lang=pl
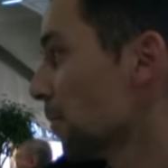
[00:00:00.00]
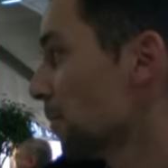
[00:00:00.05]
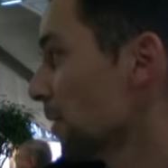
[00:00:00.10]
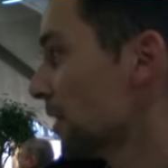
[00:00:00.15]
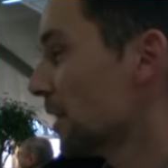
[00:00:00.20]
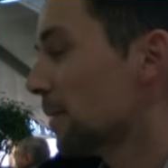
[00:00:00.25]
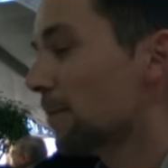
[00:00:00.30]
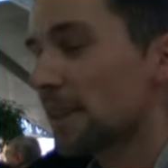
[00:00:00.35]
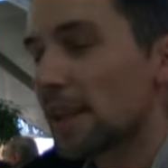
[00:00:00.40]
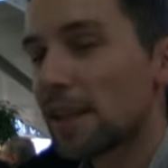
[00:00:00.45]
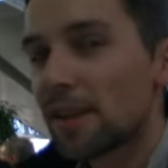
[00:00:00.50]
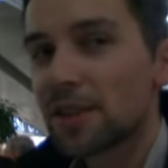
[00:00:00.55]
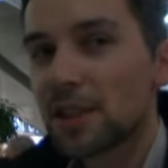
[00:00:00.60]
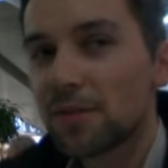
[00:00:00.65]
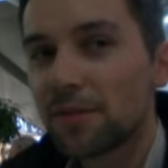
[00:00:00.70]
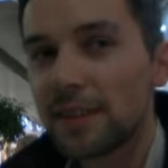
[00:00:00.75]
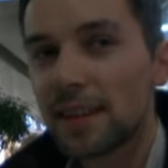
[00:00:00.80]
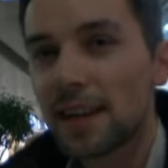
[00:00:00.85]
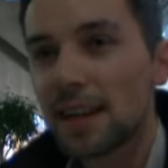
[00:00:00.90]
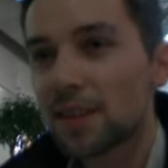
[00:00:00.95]
tą dyscyplinę
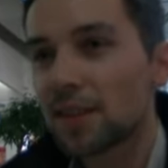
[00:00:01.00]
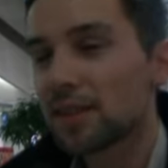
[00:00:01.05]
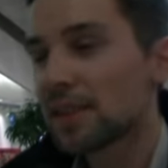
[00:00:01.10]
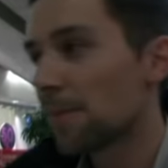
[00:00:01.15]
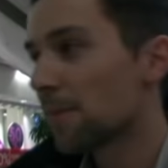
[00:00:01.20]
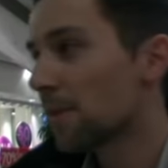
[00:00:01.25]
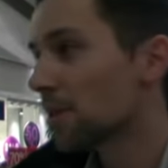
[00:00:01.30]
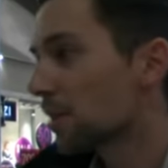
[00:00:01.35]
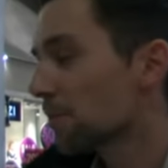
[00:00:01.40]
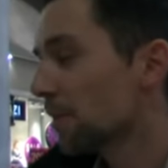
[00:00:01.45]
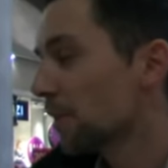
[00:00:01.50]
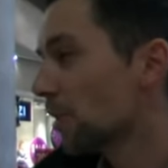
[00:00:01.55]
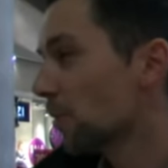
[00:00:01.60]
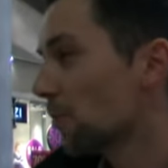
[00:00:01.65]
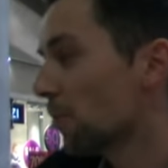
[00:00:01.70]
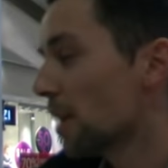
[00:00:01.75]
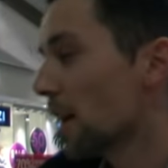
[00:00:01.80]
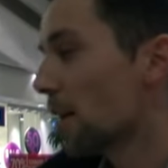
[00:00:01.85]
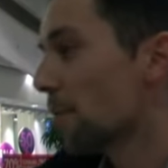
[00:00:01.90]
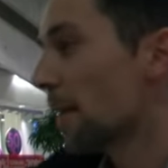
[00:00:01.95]
rozwijać, chcemy, żeby to
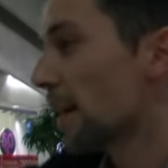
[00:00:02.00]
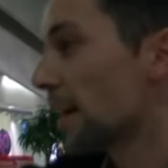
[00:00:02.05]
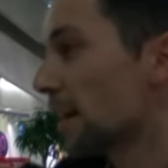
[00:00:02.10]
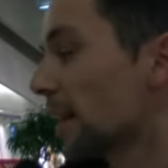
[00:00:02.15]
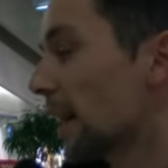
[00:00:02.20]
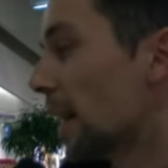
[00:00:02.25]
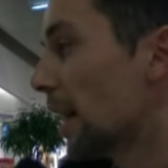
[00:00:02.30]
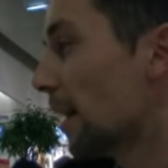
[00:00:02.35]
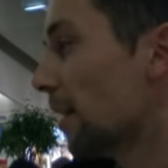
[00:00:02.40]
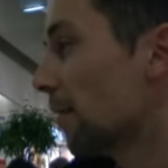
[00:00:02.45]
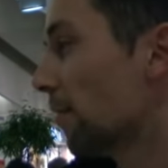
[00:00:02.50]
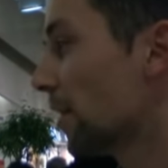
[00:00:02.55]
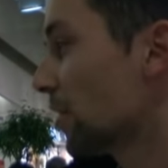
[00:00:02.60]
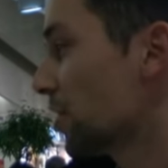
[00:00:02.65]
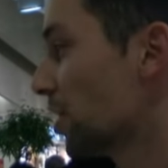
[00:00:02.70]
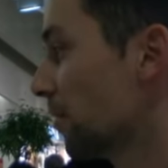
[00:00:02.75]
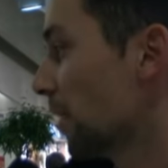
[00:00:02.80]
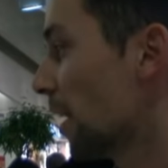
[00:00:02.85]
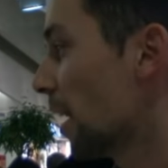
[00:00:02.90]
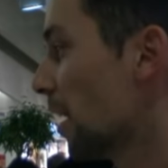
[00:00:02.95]
była marka
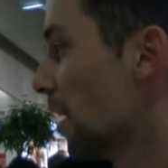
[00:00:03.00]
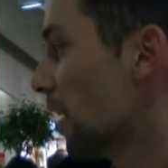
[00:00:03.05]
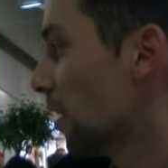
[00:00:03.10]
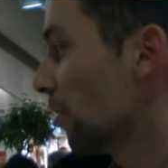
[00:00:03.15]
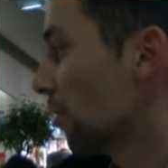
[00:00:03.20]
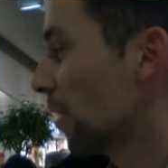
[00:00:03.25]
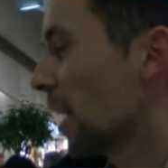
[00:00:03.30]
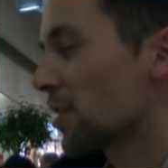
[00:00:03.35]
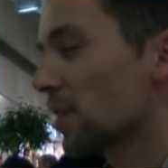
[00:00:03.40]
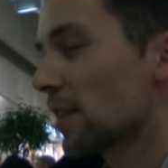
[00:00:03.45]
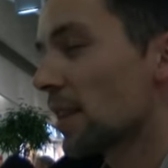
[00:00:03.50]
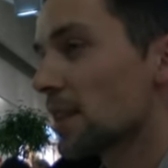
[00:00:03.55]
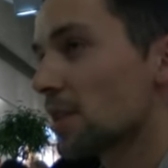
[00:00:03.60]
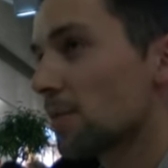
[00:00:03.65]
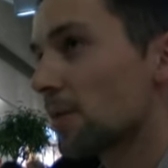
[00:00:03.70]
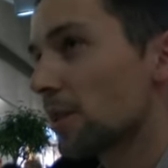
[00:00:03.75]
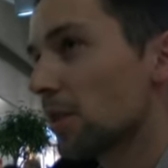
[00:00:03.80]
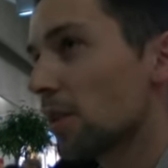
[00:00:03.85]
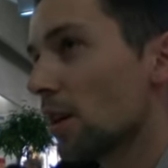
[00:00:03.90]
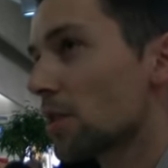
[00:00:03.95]
właściwie kojarzona
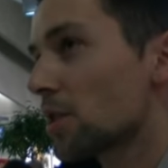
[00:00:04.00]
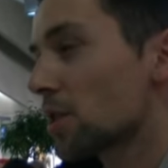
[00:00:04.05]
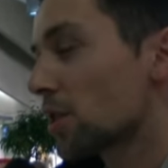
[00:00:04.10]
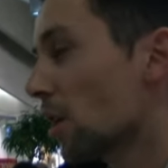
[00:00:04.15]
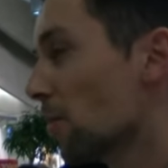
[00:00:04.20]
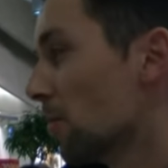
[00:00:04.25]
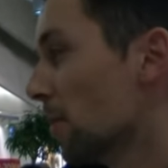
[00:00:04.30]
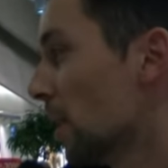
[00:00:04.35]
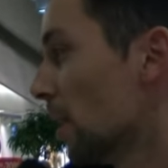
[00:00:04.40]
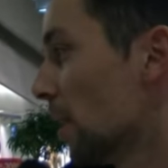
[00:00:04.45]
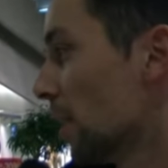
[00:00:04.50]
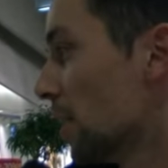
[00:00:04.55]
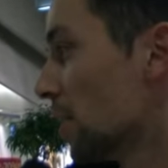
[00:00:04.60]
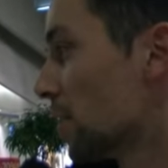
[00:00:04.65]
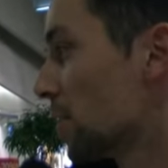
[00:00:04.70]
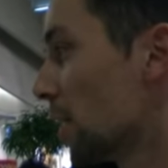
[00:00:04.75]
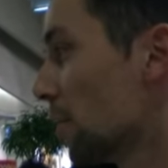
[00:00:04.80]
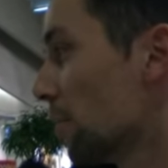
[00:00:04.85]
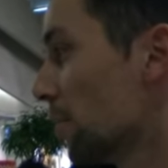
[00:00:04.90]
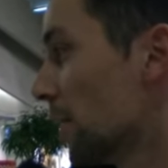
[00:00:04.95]
z Wydgoszczą,
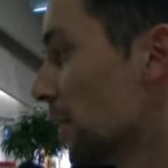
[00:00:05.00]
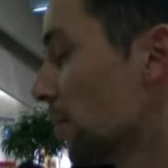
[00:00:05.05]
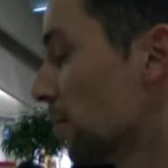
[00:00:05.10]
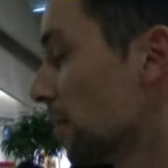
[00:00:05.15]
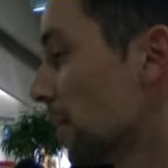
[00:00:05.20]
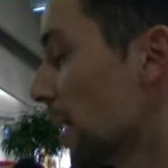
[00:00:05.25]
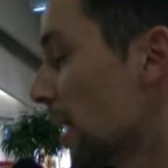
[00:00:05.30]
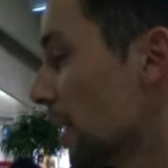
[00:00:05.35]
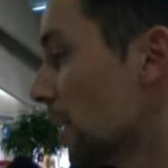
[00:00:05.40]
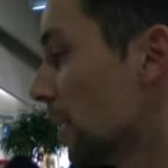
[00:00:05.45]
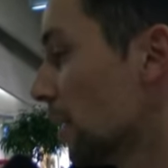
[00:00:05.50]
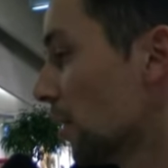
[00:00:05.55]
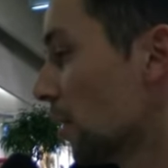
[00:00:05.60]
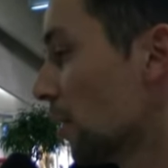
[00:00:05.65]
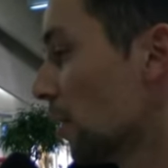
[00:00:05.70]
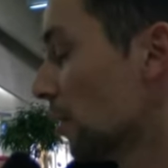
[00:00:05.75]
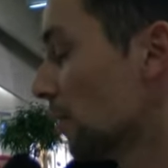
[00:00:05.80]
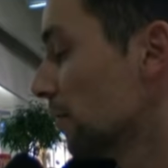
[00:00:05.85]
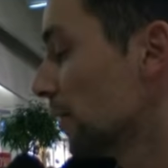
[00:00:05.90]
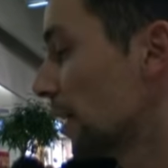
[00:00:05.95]
żeby tutaj,
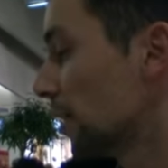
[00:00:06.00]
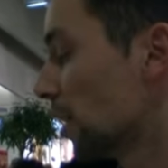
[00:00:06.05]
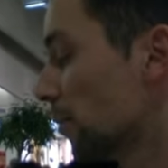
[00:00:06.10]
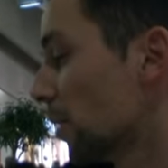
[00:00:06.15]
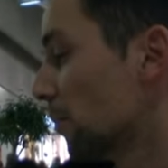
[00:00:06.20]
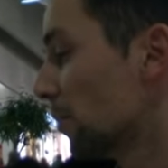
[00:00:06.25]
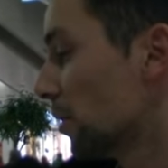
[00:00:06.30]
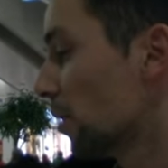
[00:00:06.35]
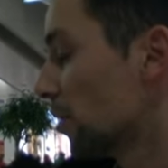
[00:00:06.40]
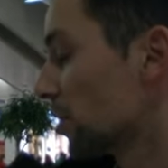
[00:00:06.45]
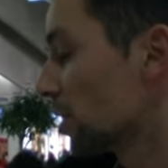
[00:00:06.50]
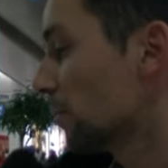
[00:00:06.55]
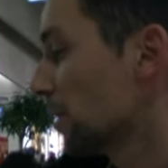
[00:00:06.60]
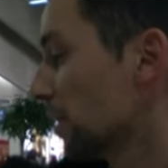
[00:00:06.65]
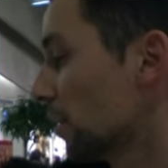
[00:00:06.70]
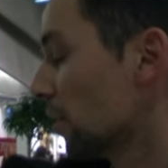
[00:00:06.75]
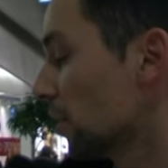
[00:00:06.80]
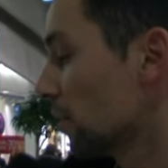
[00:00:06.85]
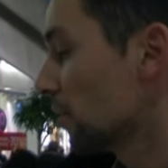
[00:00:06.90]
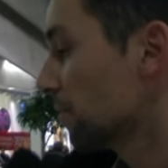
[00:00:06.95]
no wiadomo było,
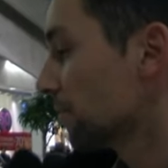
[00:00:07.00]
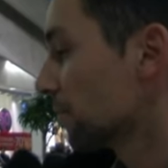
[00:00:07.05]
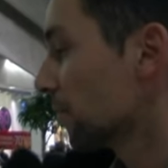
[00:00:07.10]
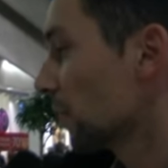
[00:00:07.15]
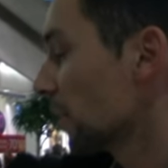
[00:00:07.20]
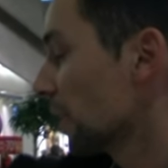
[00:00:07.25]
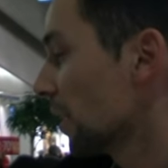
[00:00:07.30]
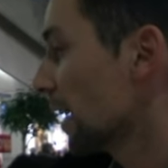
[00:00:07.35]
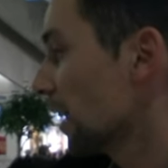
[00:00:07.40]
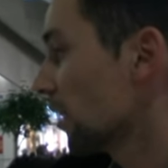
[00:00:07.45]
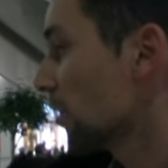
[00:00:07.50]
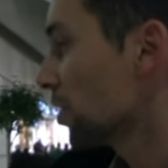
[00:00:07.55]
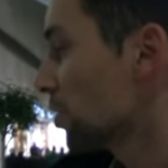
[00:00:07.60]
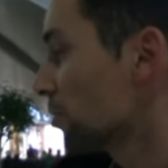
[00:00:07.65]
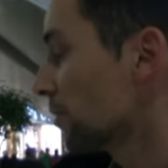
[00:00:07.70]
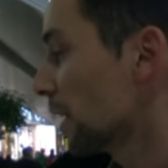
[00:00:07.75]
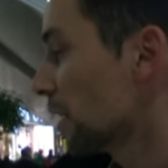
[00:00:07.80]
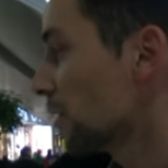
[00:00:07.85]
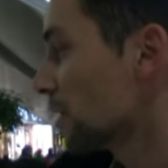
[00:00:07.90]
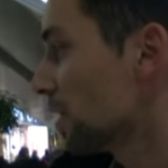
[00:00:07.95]
żeby no jakoś
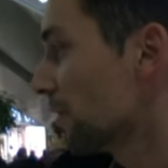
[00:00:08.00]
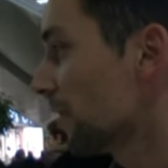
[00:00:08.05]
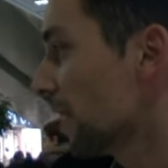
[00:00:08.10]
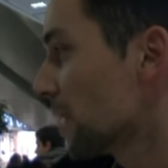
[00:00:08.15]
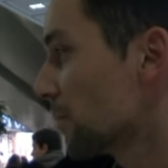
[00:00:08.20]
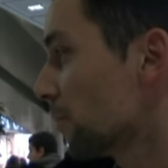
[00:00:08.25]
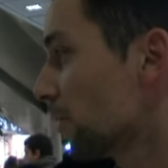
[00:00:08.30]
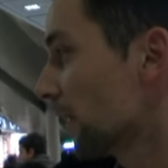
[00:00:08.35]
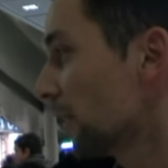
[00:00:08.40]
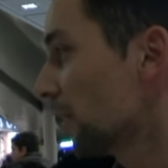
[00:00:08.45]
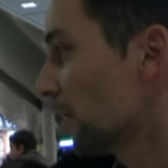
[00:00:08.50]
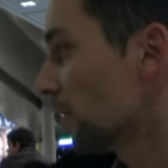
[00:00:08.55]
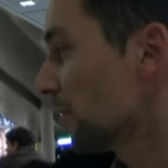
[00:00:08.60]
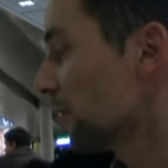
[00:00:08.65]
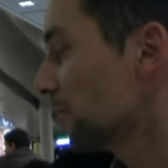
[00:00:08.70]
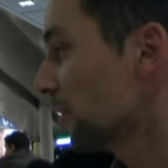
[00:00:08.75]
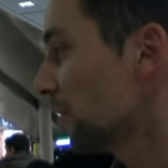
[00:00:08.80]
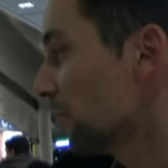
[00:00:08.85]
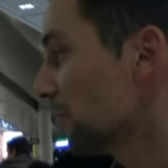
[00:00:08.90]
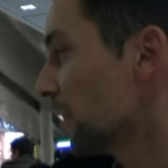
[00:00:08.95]
tutaj rozwijać, bo wiadomo,
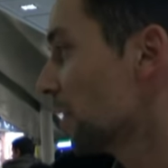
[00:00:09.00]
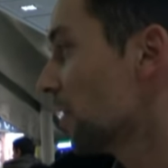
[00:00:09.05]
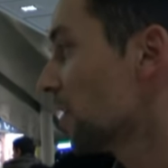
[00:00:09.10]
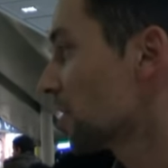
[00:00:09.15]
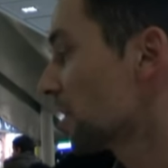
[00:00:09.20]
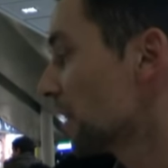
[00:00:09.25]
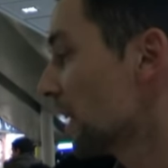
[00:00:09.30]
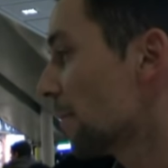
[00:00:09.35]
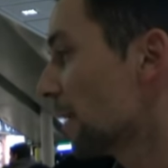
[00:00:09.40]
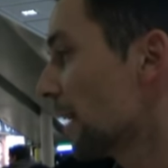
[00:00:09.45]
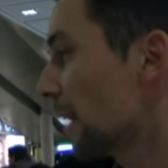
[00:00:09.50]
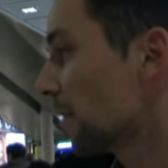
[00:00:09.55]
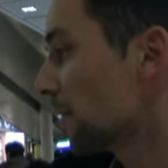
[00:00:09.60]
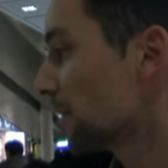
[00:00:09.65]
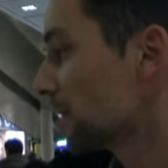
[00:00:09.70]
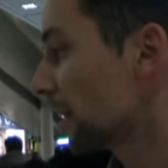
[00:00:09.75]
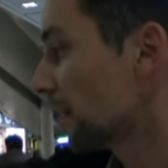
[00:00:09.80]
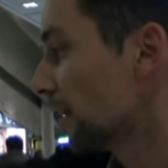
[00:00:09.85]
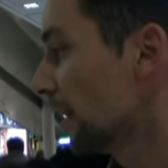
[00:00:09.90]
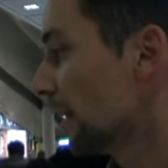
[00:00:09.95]
no w nie ma
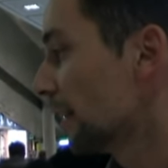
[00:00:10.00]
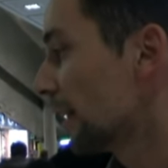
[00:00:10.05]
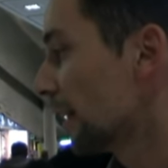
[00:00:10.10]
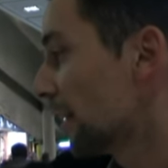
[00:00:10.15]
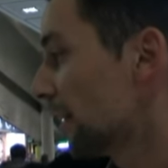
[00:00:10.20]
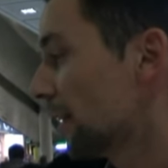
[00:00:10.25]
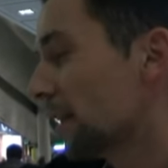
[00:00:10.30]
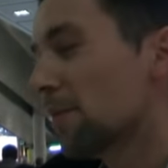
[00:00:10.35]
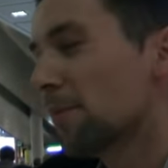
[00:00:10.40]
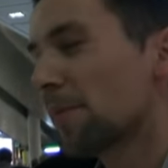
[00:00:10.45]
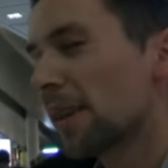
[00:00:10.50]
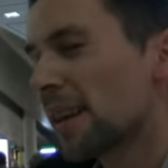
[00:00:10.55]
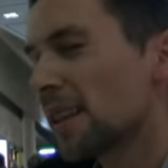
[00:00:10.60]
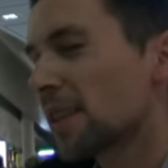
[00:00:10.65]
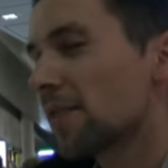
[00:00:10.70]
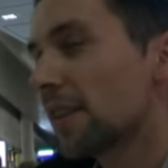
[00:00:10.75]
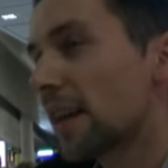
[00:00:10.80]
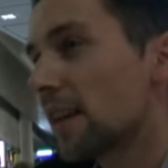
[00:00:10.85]
jakoś takich imprez